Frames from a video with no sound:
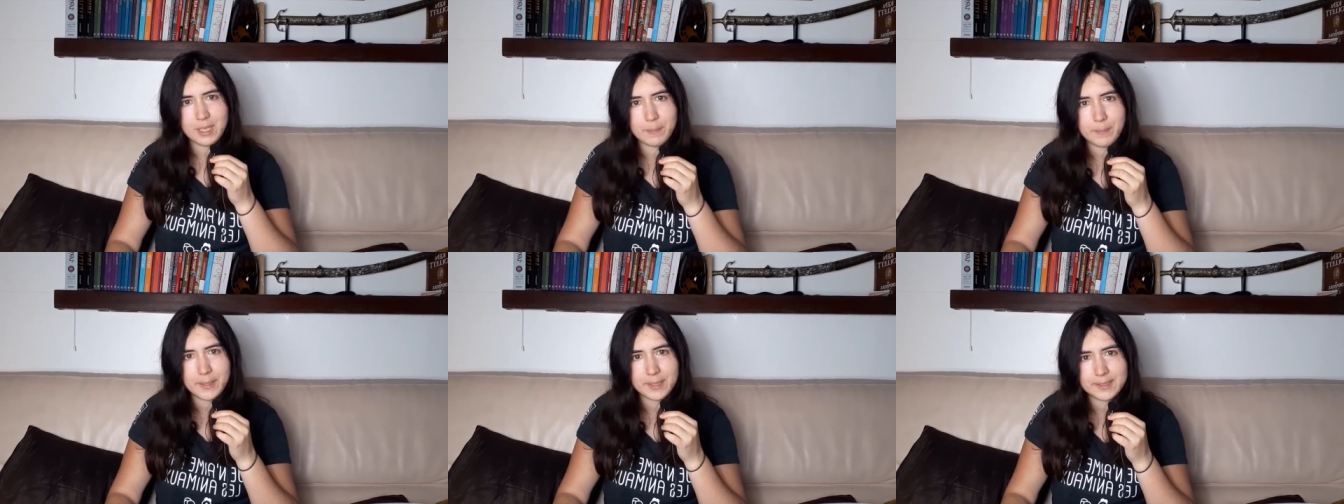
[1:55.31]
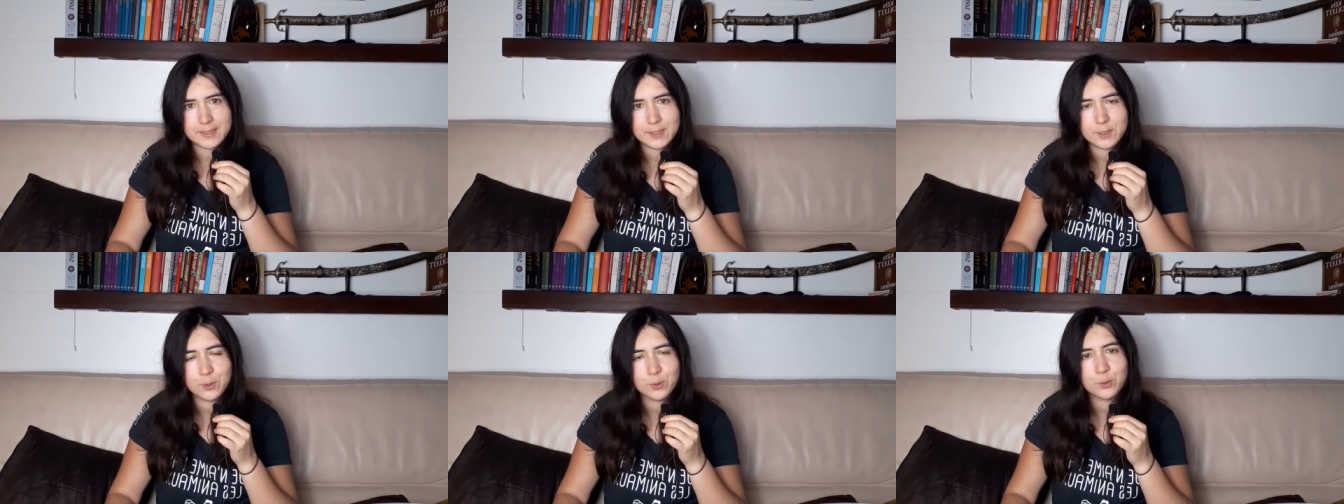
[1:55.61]

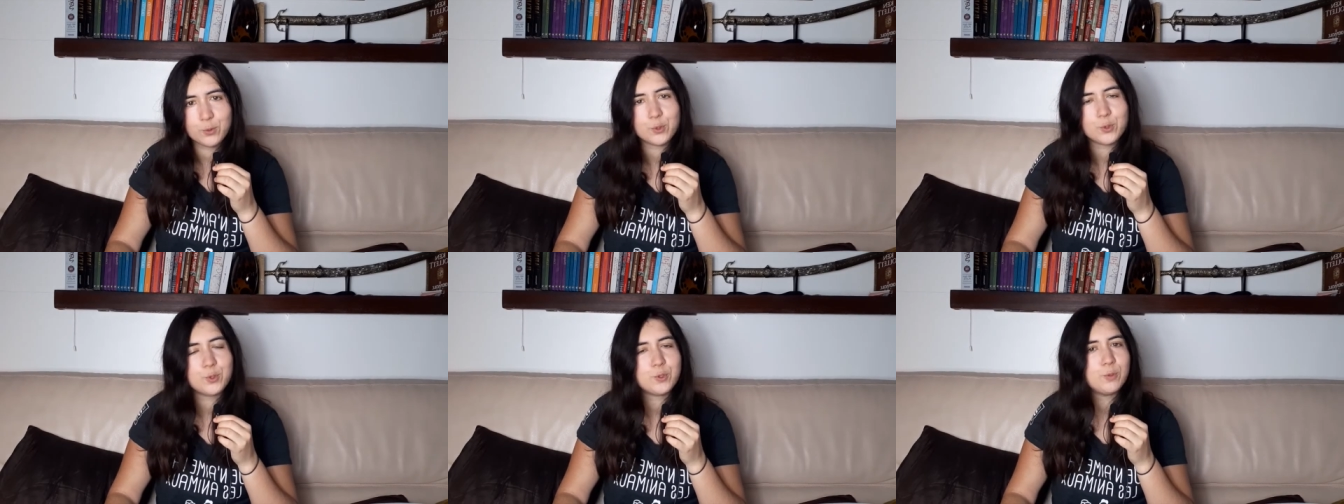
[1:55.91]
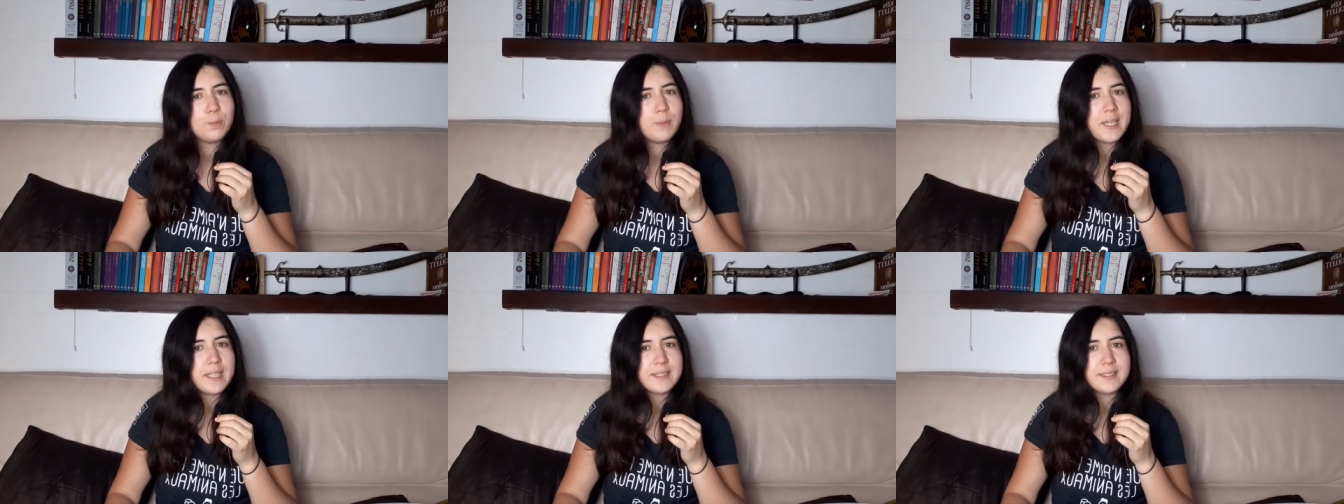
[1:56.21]
l'apparition de
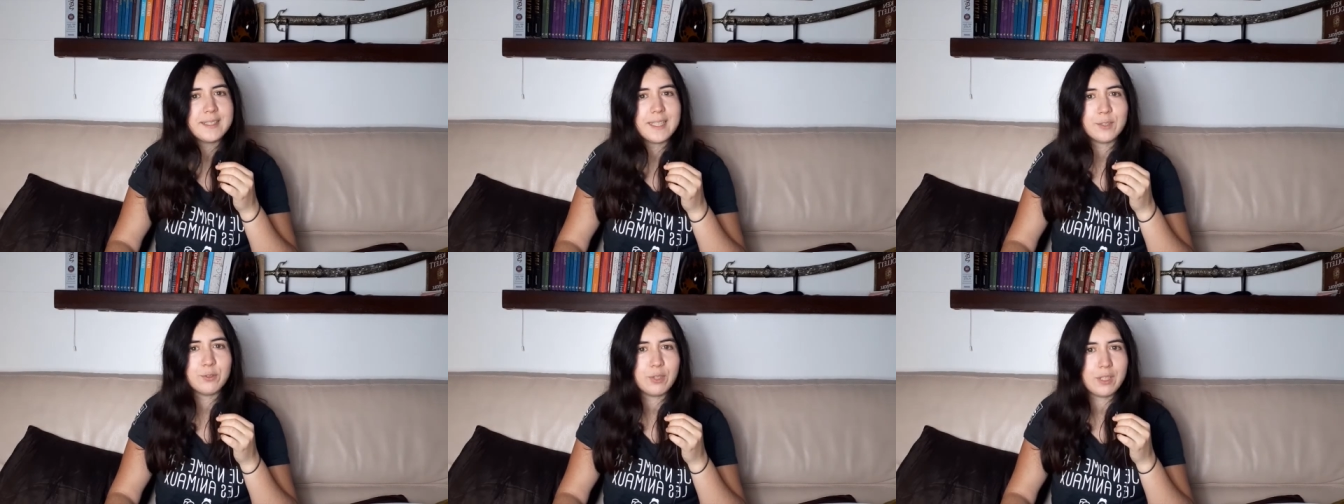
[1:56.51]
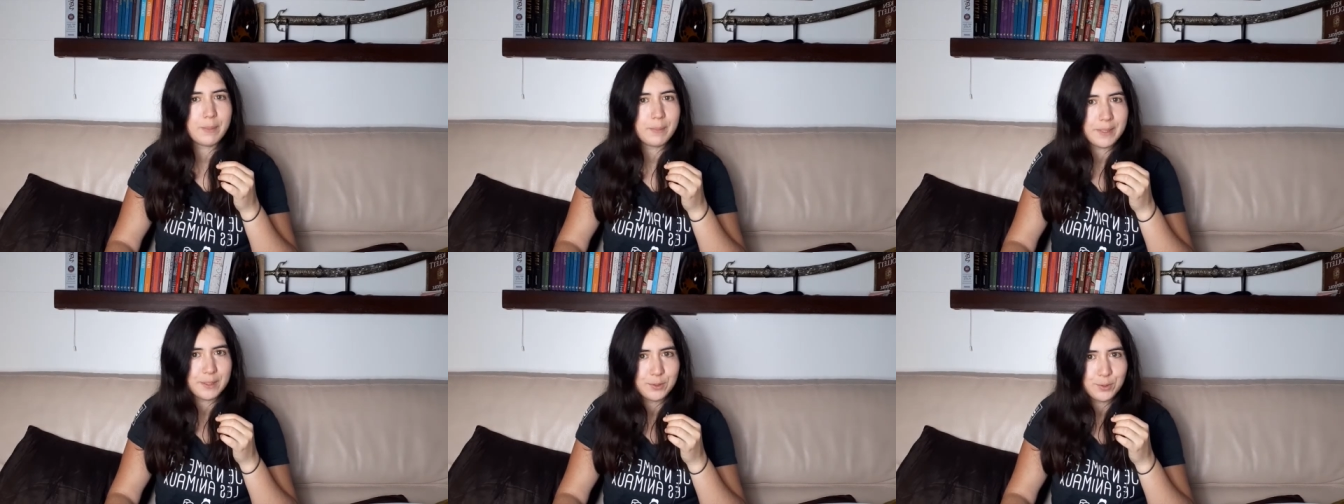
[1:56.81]
superstars de
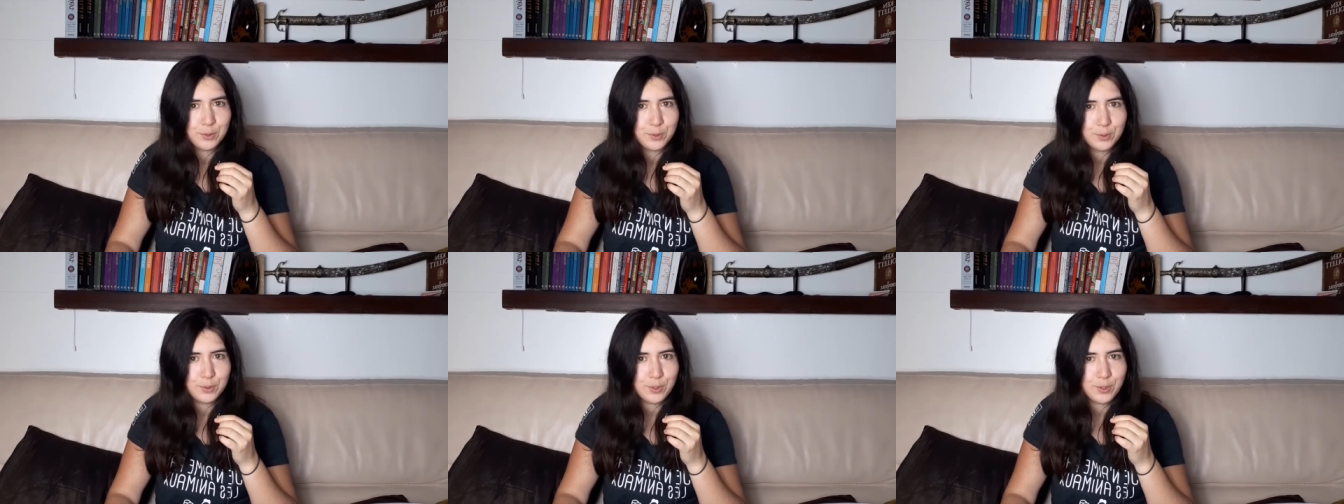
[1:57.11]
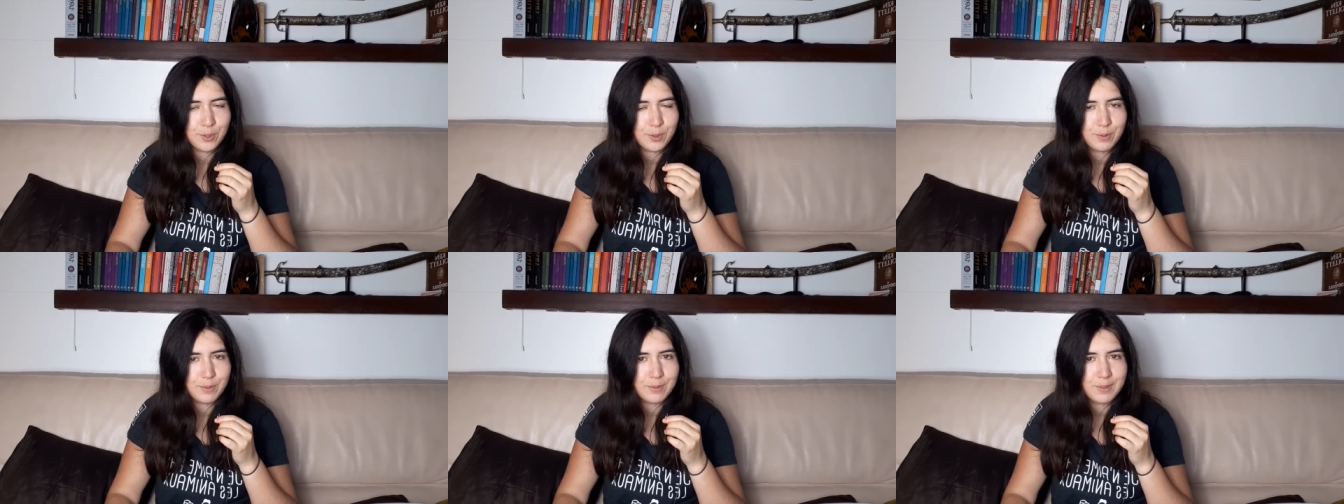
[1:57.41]
la
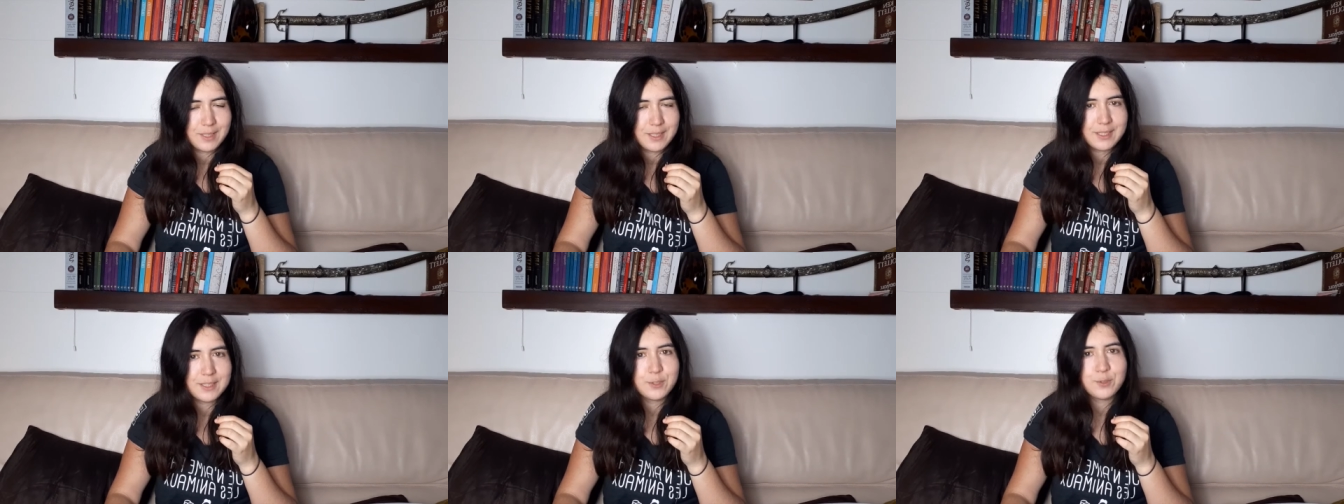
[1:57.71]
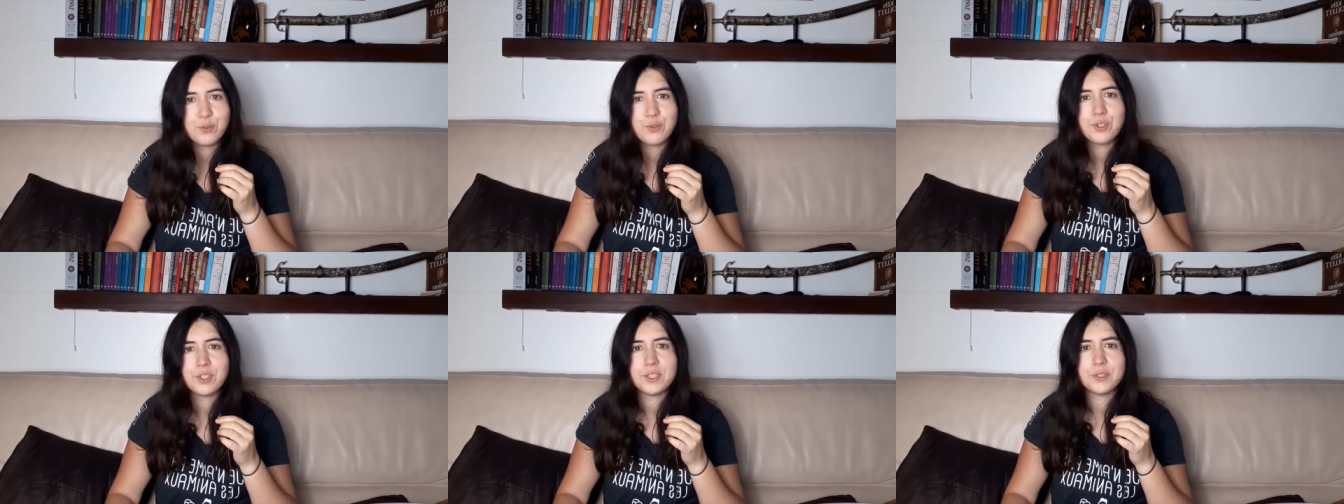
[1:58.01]
peinture, les
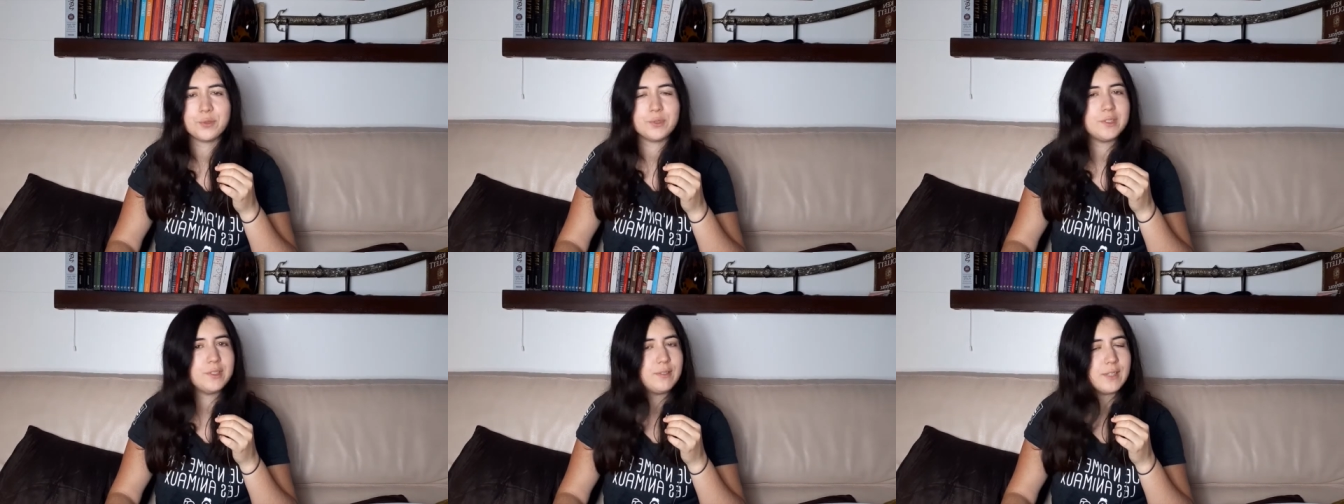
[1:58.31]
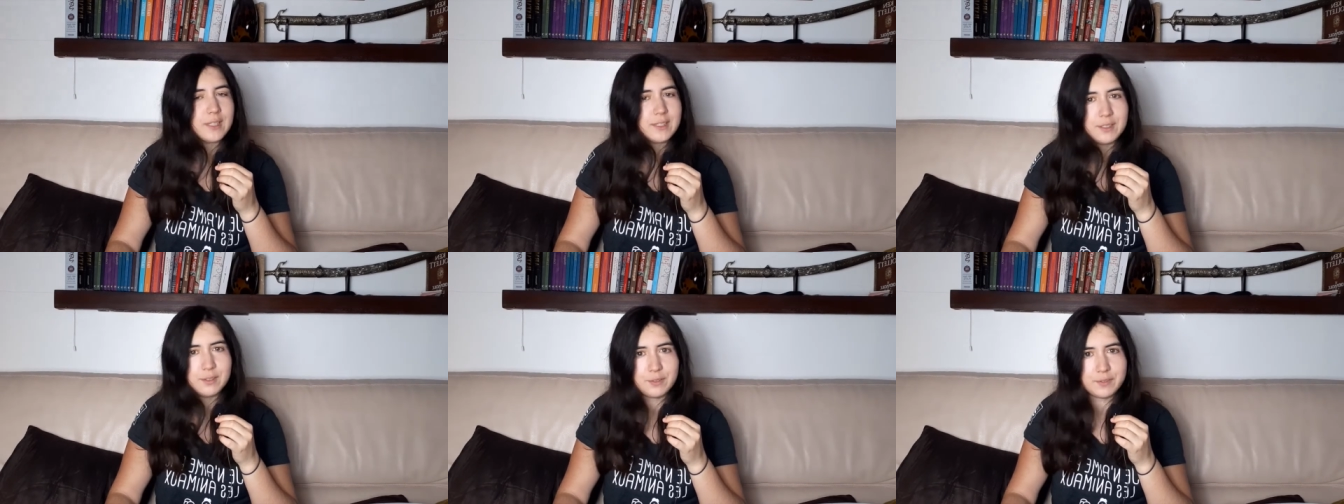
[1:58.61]
sujets se
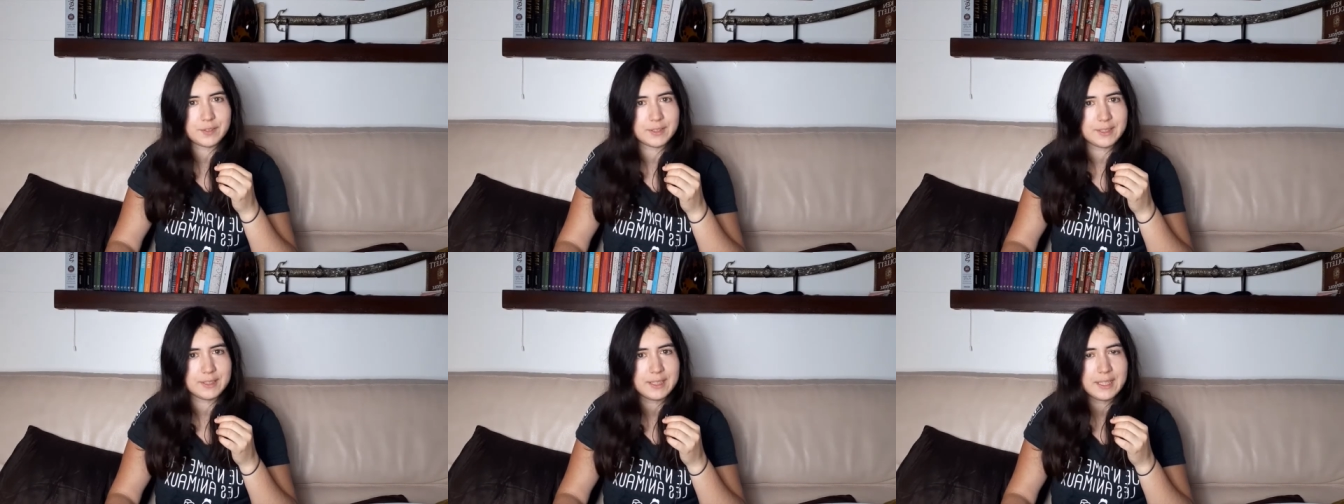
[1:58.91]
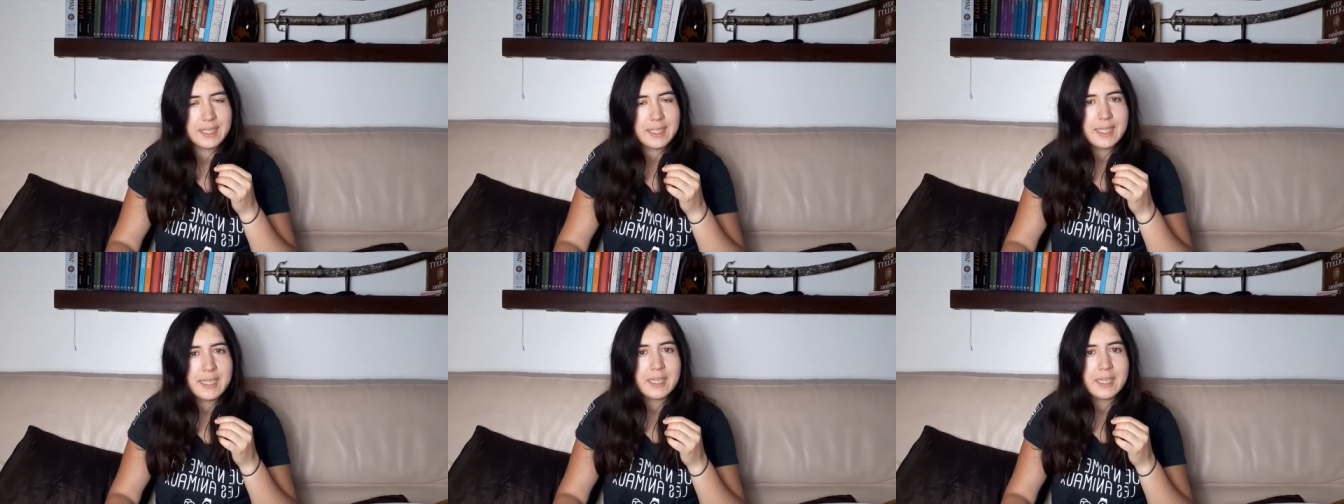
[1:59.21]
diversifient,